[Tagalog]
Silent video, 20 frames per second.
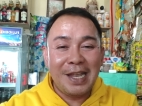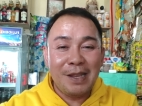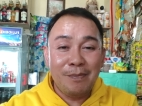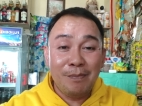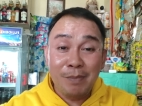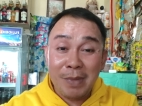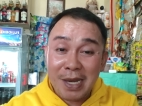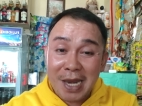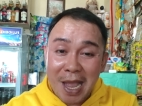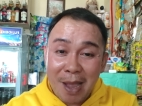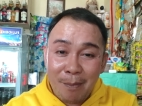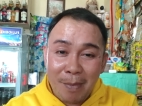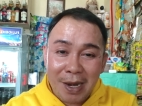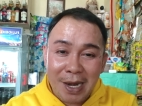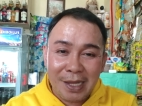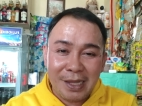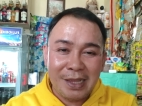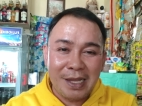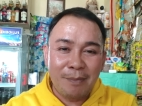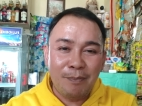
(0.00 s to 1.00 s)
Ayan,
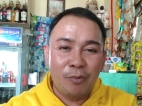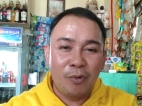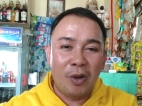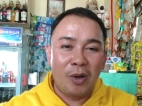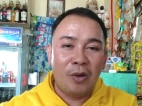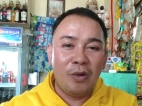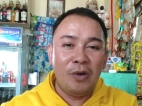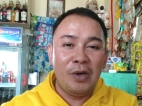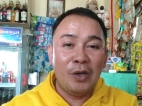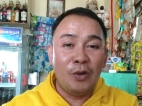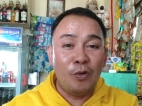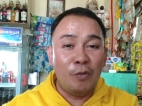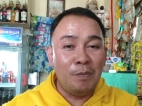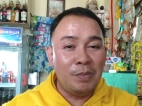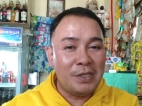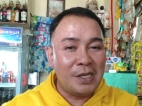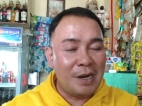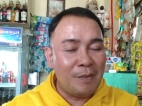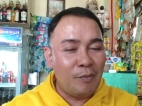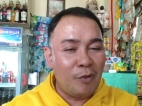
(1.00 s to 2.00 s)
minamalat na po ako.
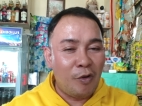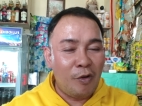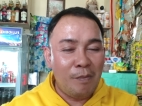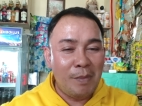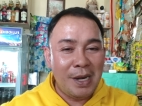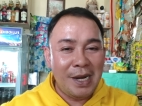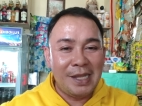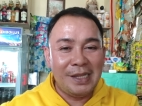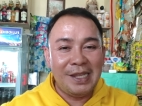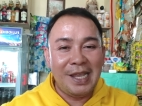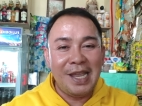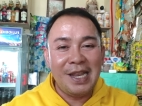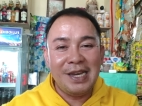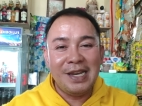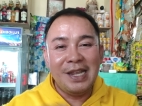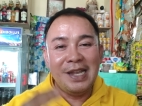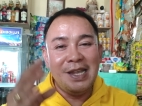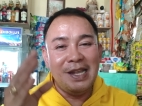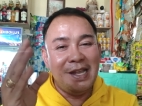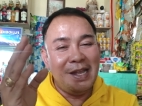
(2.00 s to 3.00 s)
Nag-uumpisa na po ako malatin.